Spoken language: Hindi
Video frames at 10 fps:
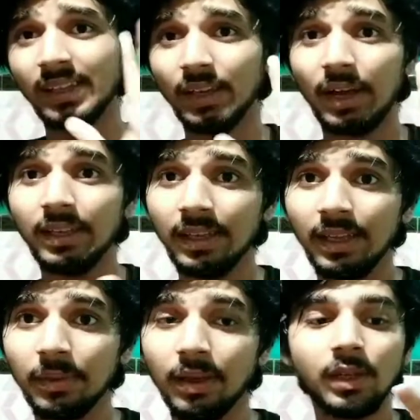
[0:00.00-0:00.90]
ये
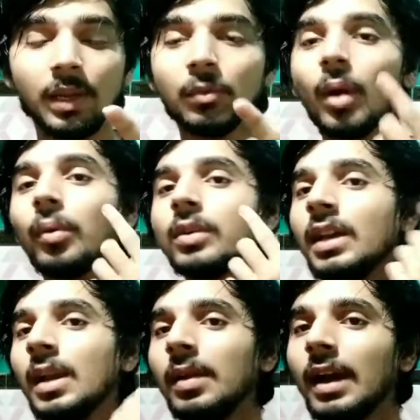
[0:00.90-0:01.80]
खाली क्रीम है ये
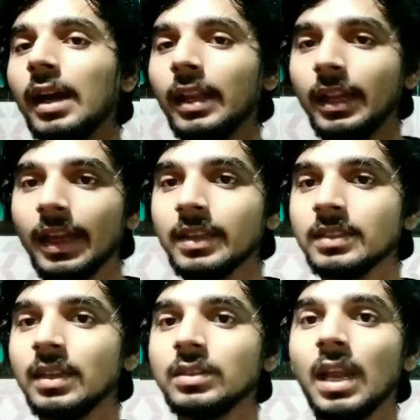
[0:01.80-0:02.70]
क्रीम को आपको चेहरे पे
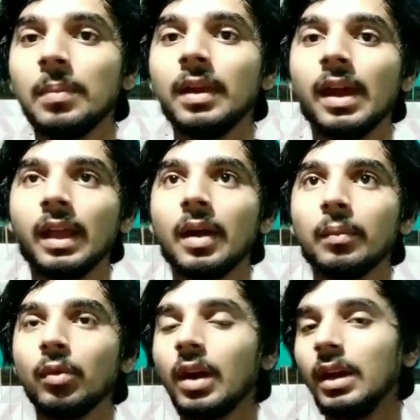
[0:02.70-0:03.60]
लगा देने का चेहरे
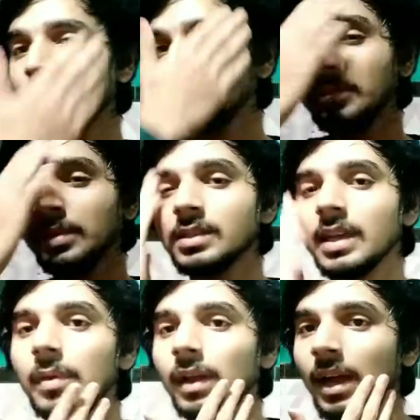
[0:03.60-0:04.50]
पे लगाएंगे आपको खाली
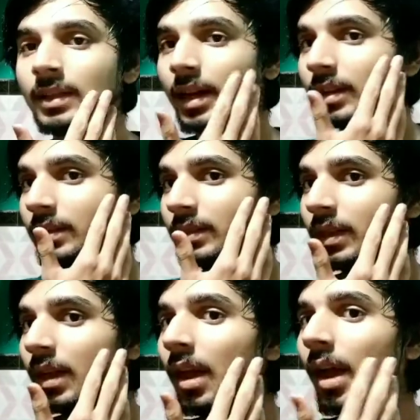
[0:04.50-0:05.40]
सब जगह चेहरे पे
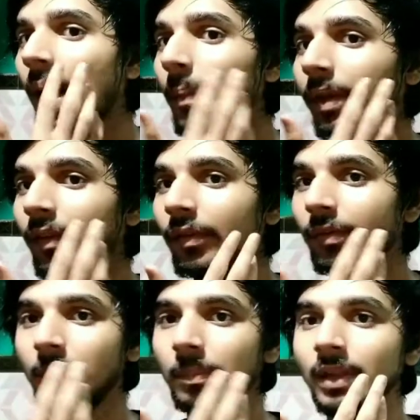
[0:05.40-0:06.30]
लगाने
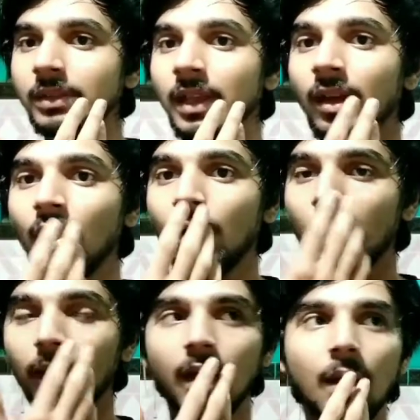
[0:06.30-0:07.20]
आपके
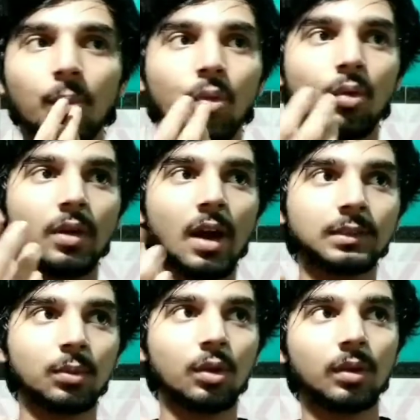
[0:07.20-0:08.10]
पिंपल्स है और
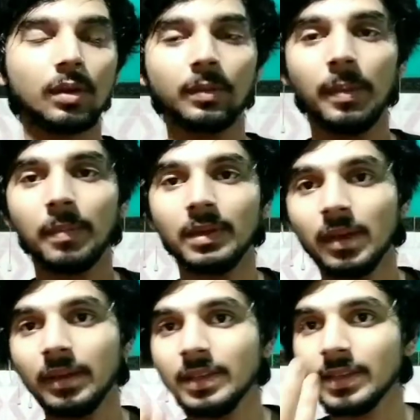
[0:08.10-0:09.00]
आपको डार्क स्पॉट
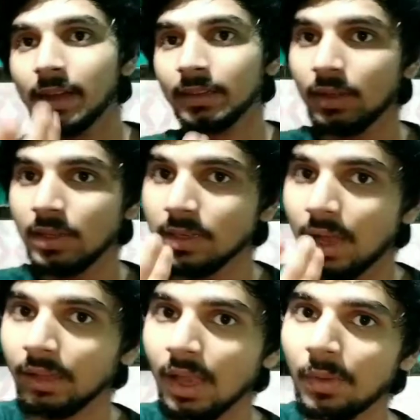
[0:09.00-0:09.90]
पिंपल्स का निशान
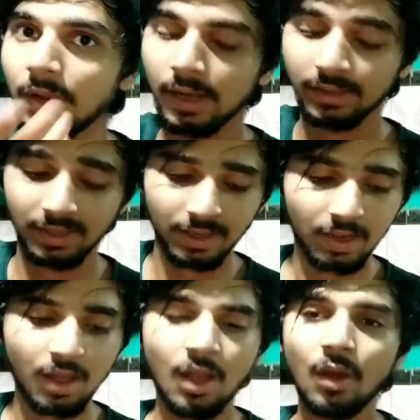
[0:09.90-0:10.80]
रहता है निशान यहाँ पे
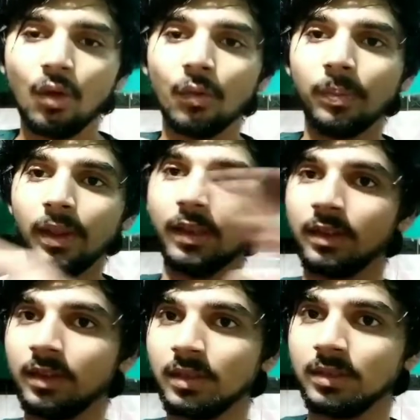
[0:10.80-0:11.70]
लगा देने का
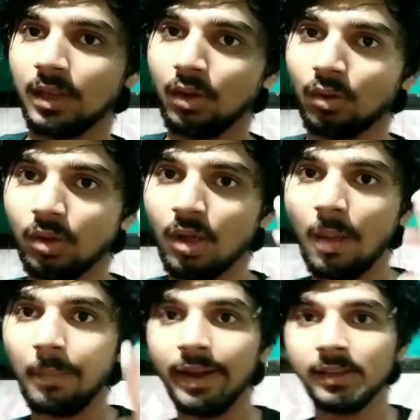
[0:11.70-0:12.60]
और प्लेन कर देते
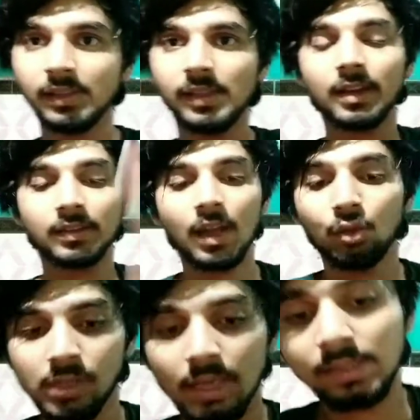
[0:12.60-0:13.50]
चेहरे को पर ये
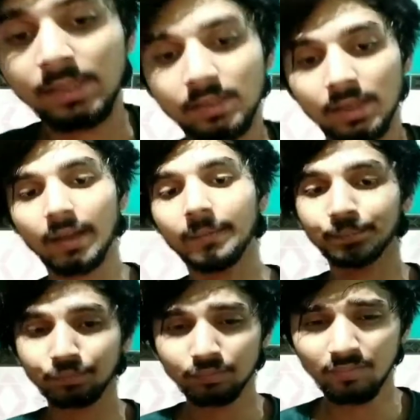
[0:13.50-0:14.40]
चीज ये करता है दूसरा
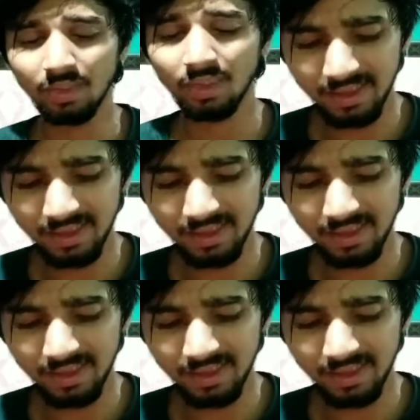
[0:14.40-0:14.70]
चीज इसका